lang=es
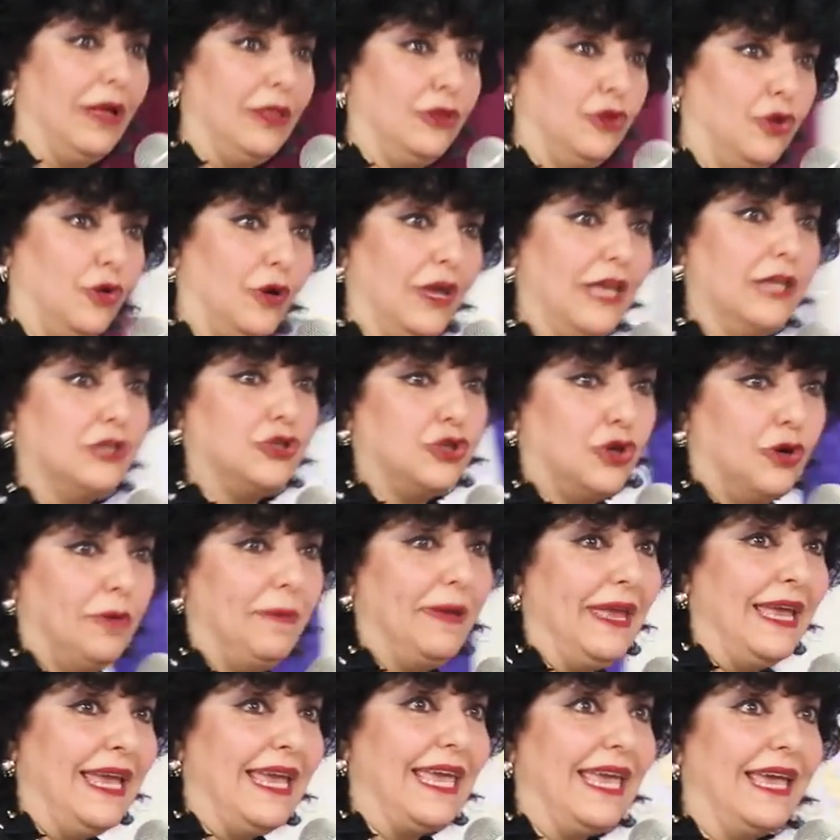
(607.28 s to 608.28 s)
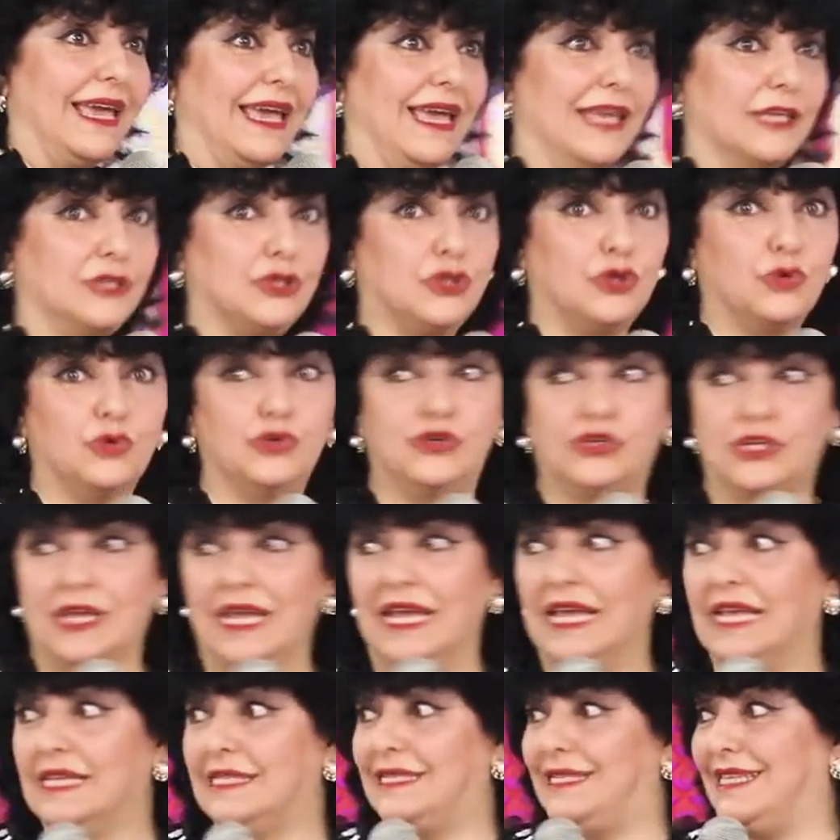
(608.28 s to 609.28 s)
cuando ellos ven que Jesús
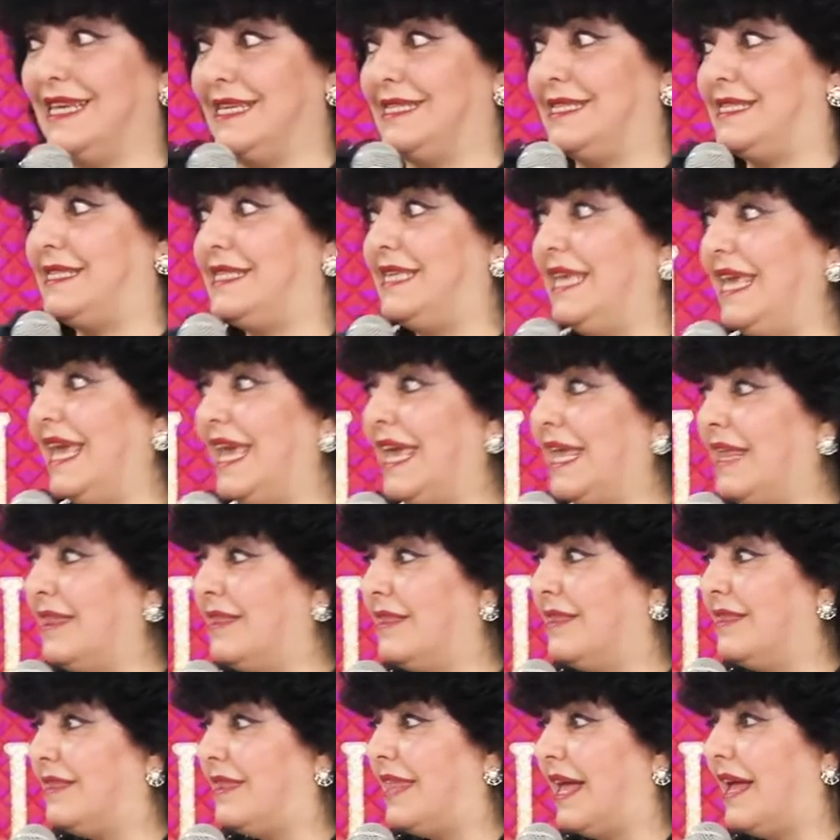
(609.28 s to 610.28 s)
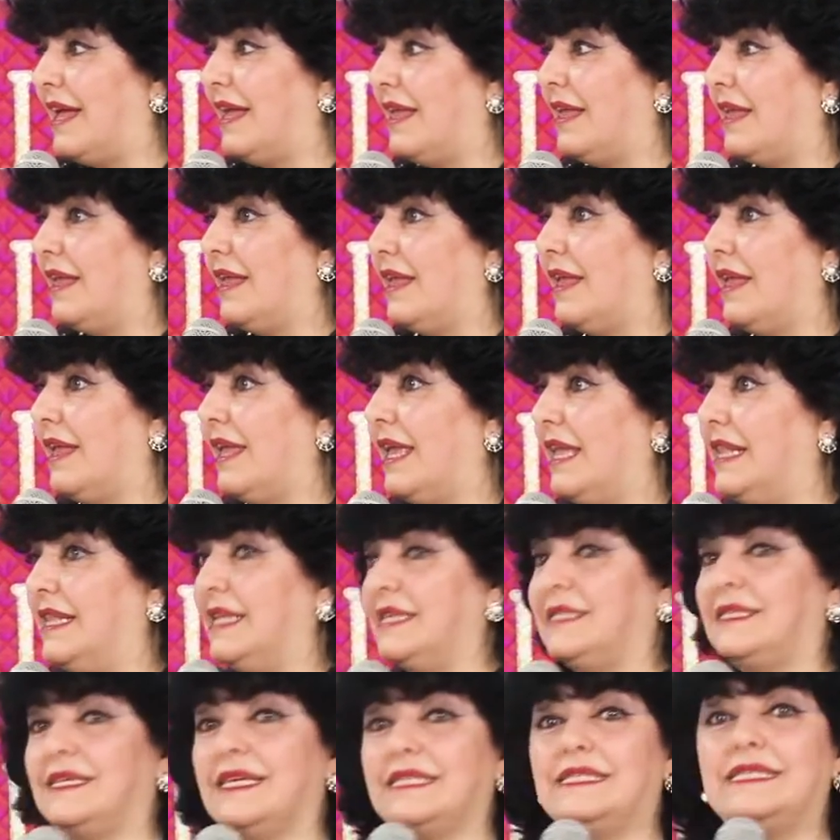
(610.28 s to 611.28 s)
se sienta
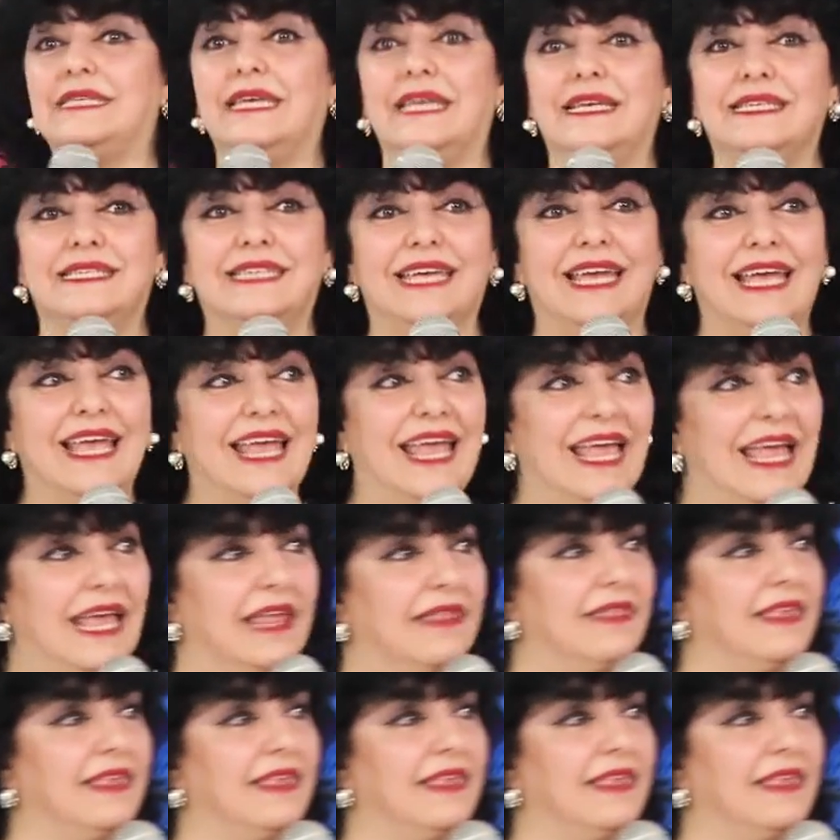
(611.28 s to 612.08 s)
en esa silla,